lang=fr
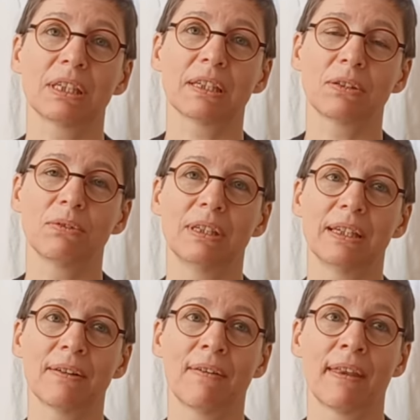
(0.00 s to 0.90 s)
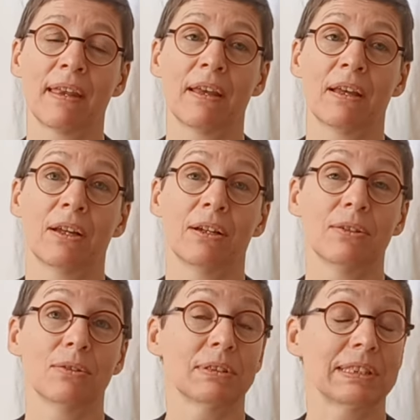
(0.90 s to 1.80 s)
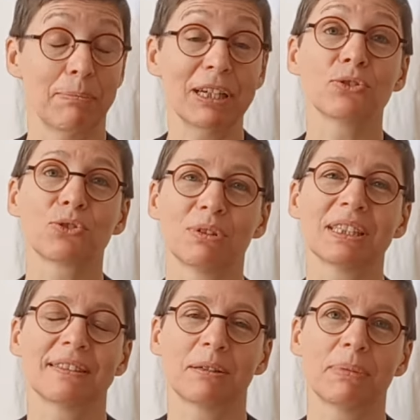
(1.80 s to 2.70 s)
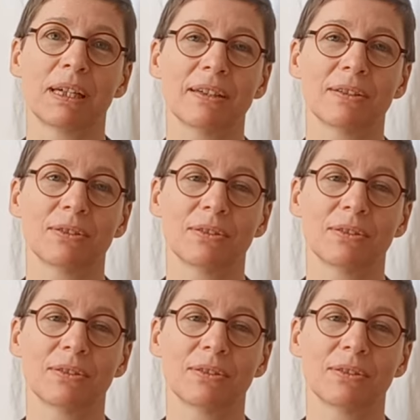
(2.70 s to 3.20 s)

irrégulière. Euh, n'est pas un choix de sa part